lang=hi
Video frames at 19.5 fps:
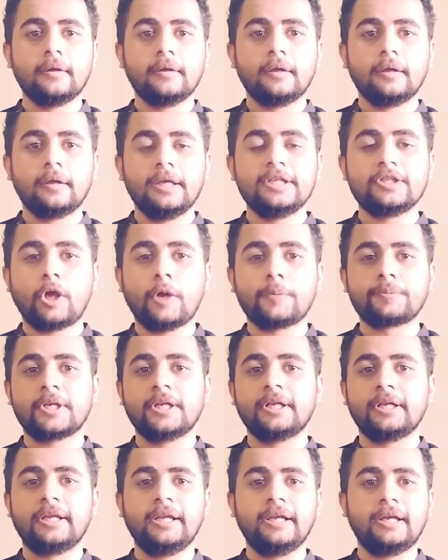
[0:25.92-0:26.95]
इस
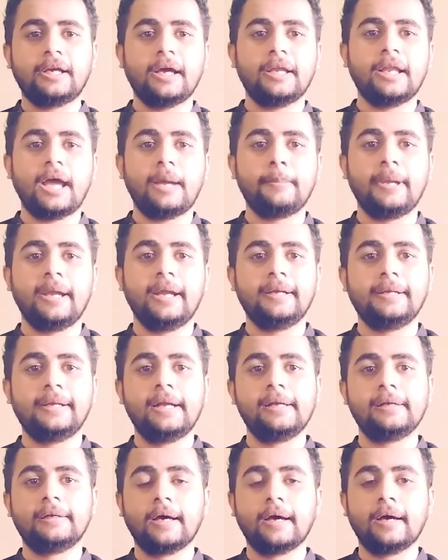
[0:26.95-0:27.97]
ऑप्शन ग्रीक का नाम है
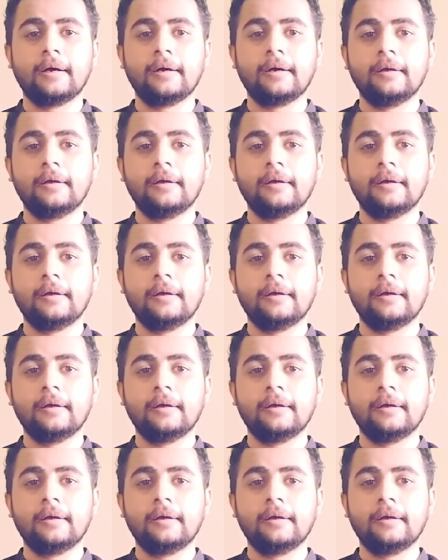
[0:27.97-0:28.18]
डेल्टा